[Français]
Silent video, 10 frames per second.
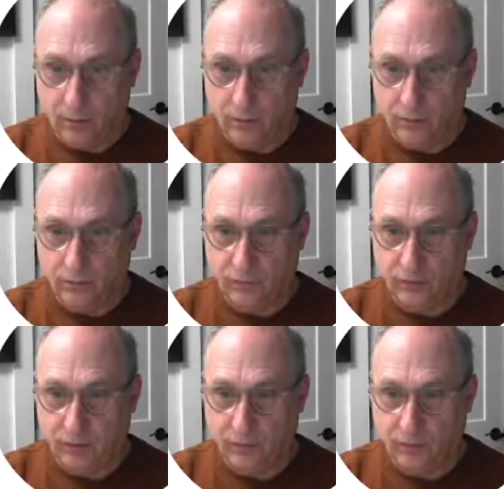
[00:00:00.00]
je
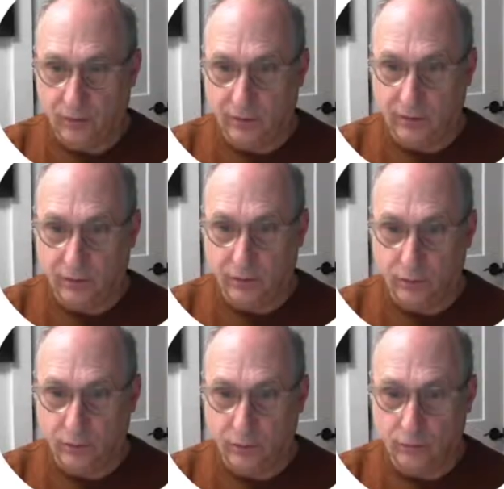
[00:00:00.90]
sélectionne les
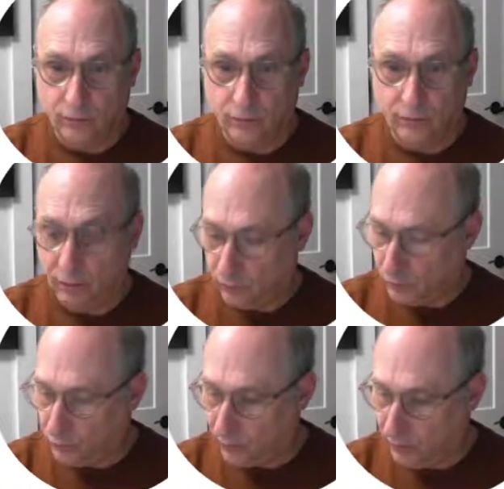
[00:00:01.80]
deux, je m'en vais de ce
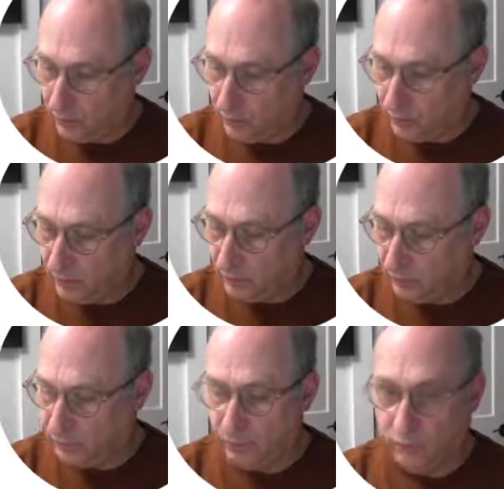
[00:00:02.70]
côté-là et
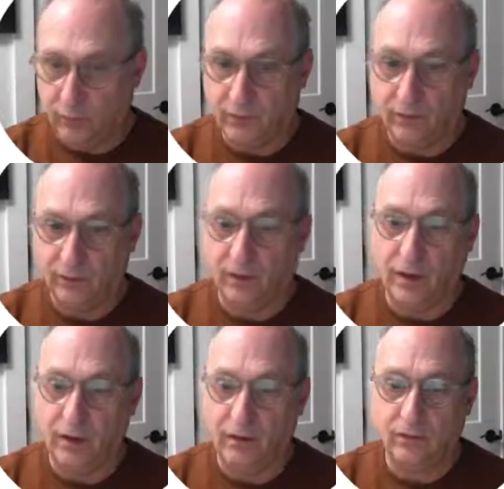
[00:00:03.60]
je fais
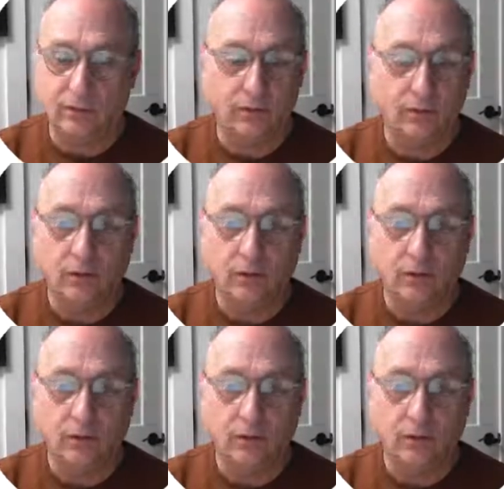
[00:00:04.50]
73.